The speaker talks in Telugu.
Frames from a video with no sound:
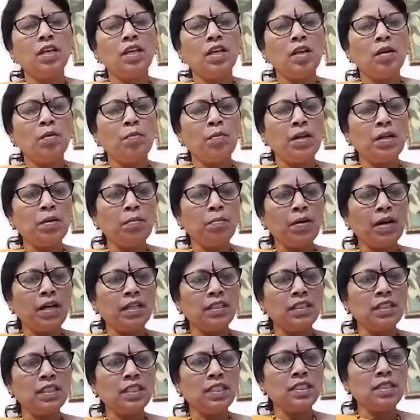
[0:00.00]
మన
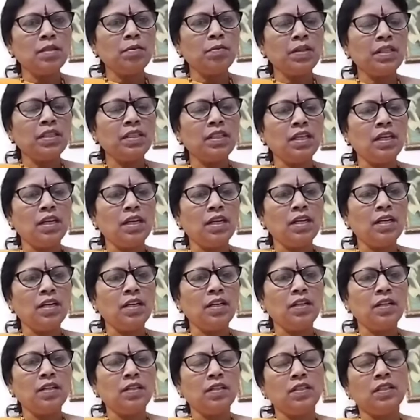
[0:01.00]
భారతదేశం అంతా
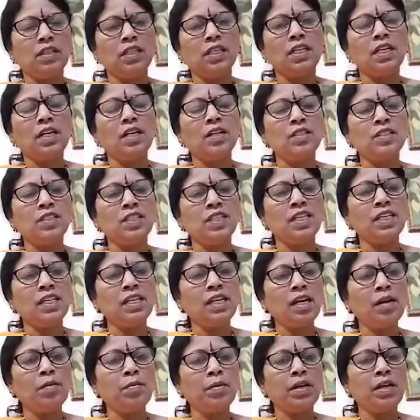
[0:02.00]
ఈనాడు శ్రీరామ
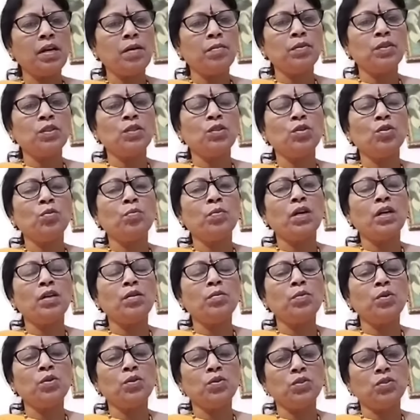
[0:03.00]
నామంతో
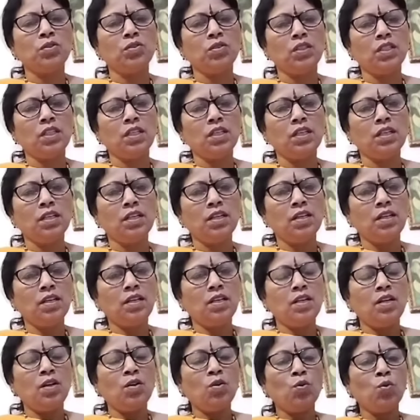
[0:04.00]
మారుమ్రొగుతుంది
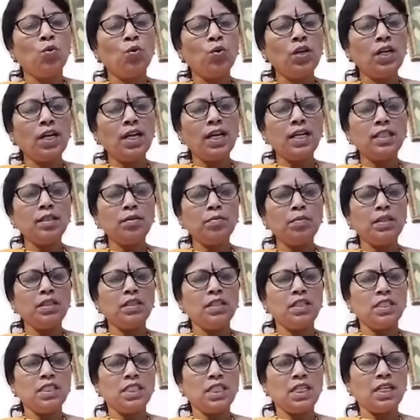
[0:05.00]
కోట్లాది మంది
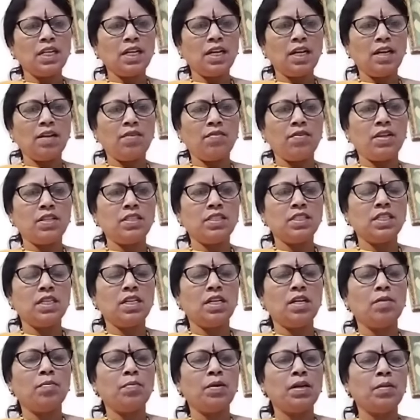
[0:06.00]
చిరకాల వాంఛ
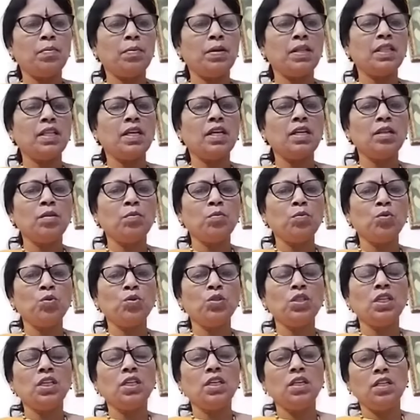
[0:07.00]
మన ప్రధాని మోదీ
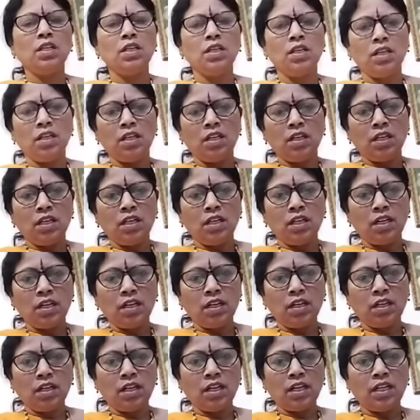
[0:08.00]

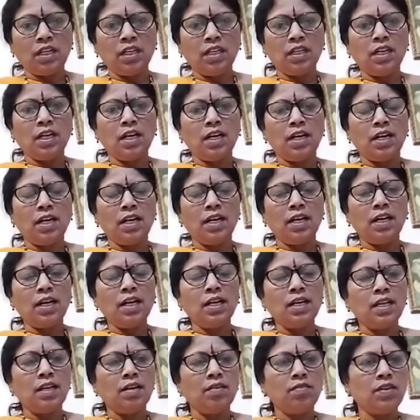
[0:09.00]
గారి కారణంగా
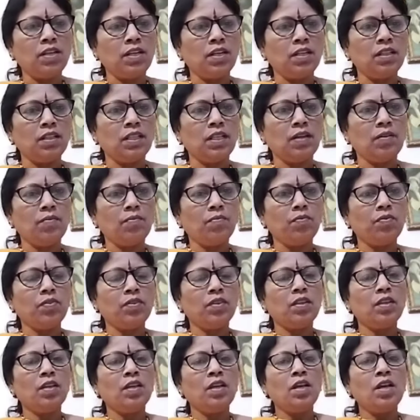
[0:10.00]
నెరవేరింది
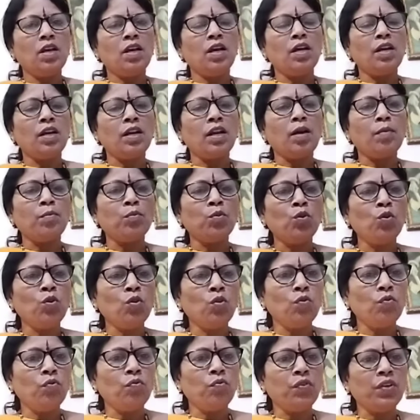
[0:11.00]
రామో
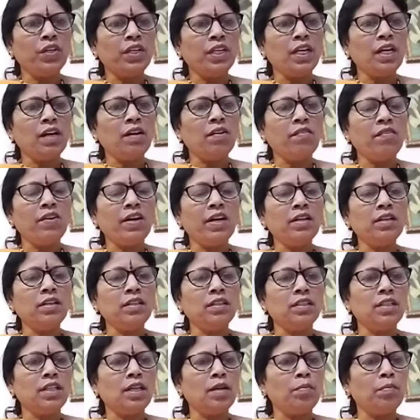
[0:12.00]
విగ్రహవాన్
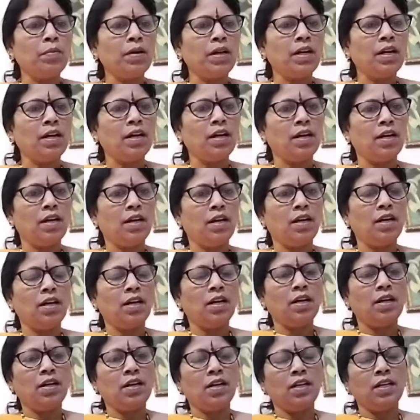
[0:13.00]
ధర్మహ
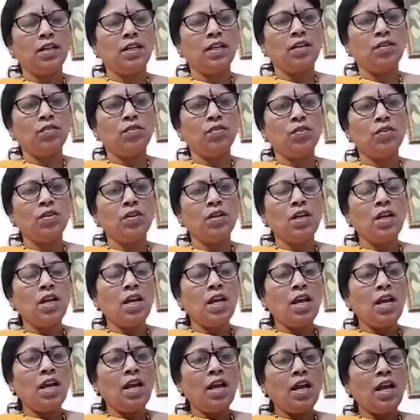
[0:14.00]
అన్నారు
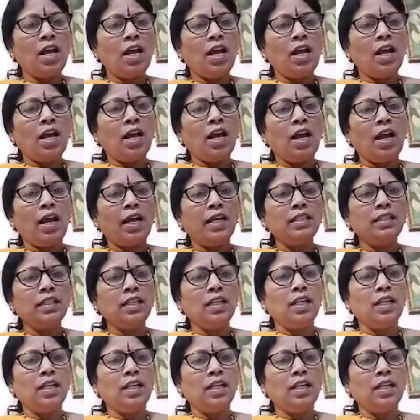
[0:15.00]
అయితే